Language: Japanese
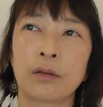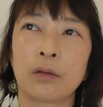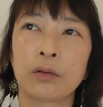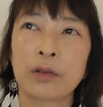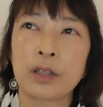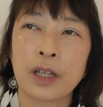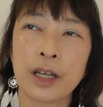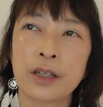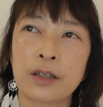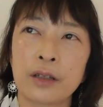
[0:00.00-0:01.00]
ことに
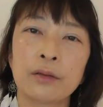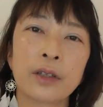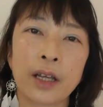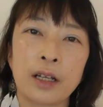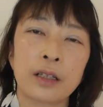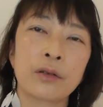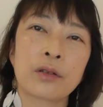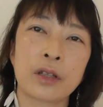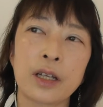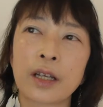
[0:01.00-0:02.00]
対しての対価と
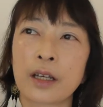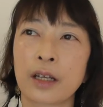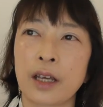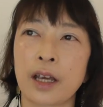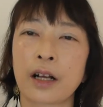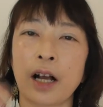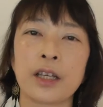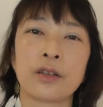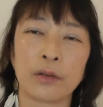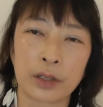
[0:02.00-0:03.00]
して月
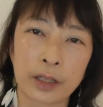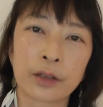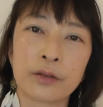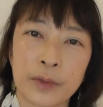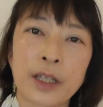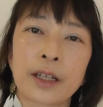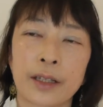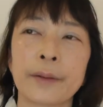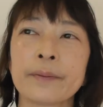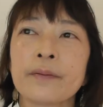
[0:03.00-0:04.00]
会費をいただくみたい
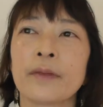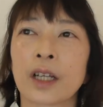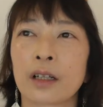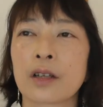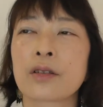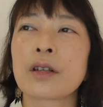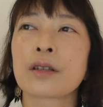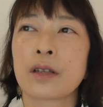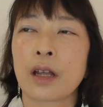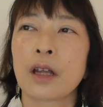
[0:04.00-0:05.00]
な形で
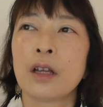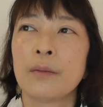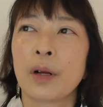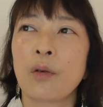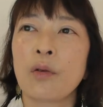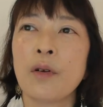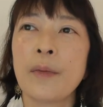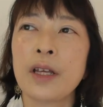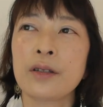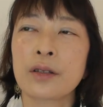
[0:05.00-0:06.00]
すね、まあ、ここは
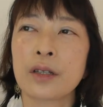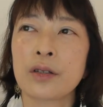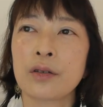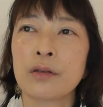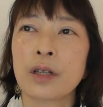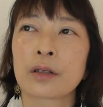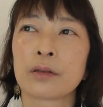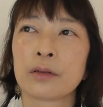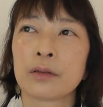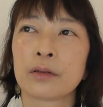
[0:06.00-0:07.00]
毎月集
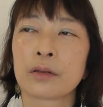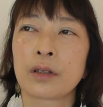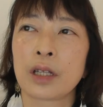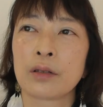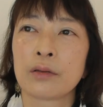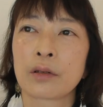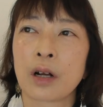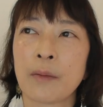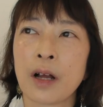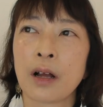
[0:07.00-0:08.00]
客っていう
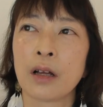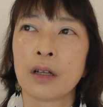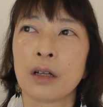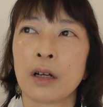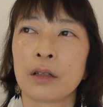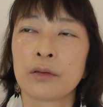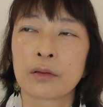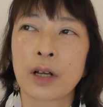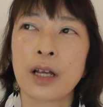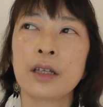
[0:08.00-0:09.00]
かまああ
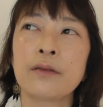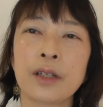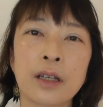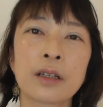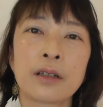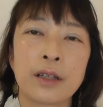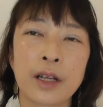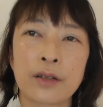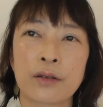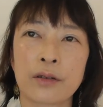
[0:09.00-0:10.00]
の会員はね離
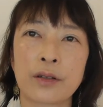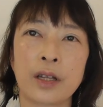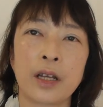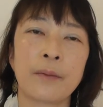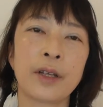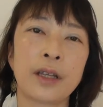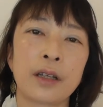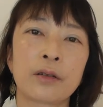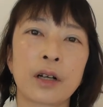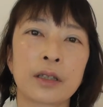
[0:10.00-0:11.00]
脱して辞めて
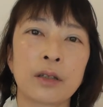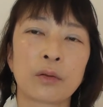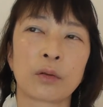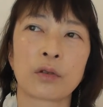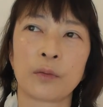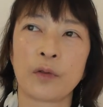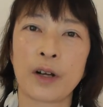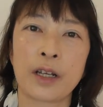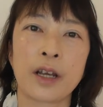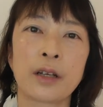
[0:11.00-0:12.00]
いく方のことも
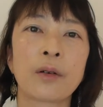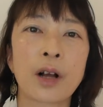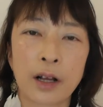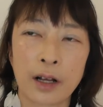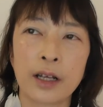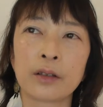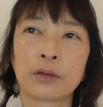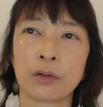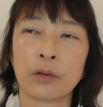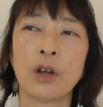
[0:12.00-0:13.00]
割合を考える
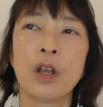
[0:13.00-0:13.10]
と